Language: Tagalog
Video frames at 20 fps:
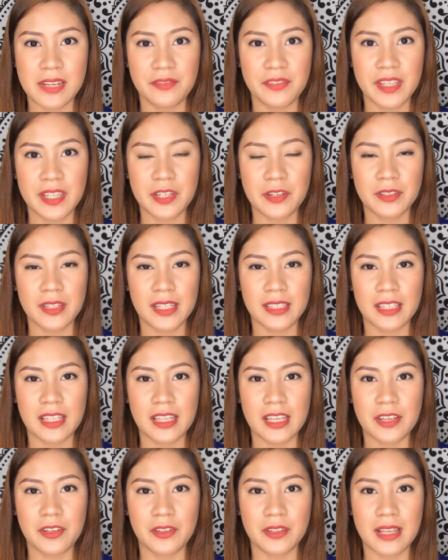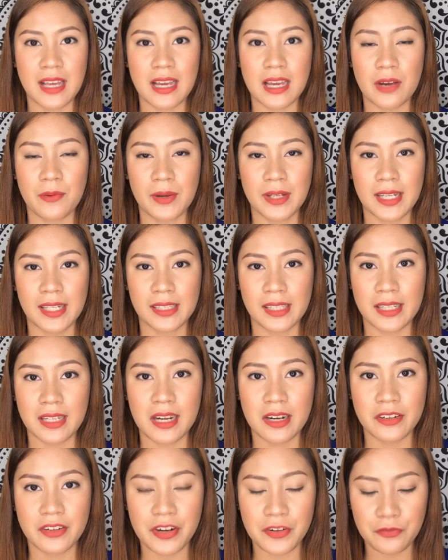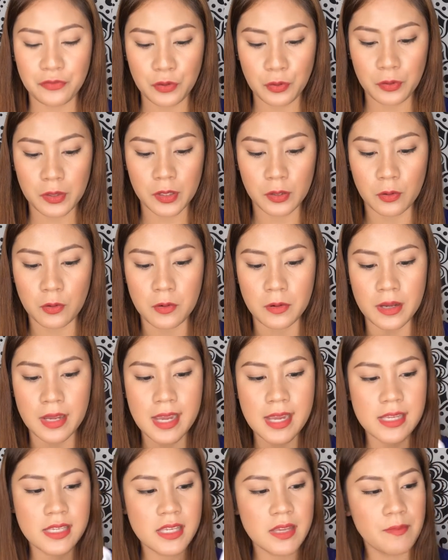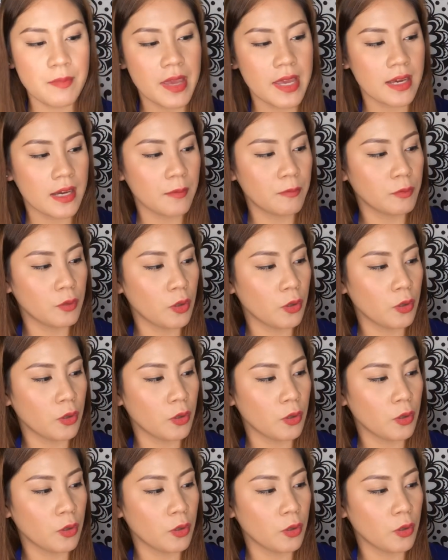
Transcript: Sa video natin ngayon, gagawa natin ng review itong AC Makeup